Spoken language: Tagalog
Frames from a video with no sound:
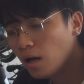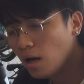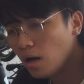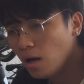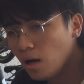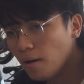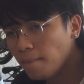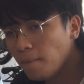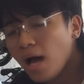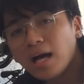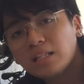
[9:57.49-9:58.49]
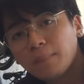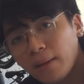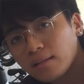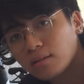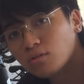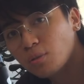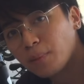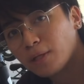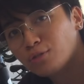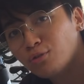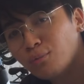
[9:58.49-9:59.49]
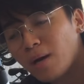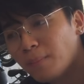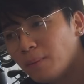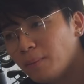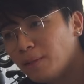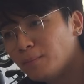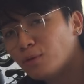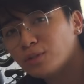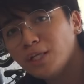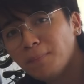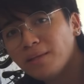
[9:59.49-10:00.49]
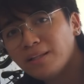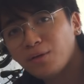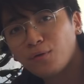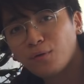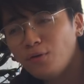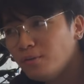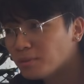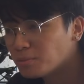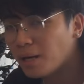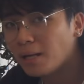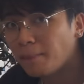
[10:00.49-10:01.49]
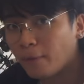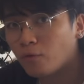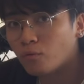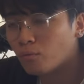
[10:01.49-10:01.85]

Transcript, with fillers: uh, makakatapat dun sa presyo ng mga bibilin mo. Siyempre, Deore yun, mas mahal pa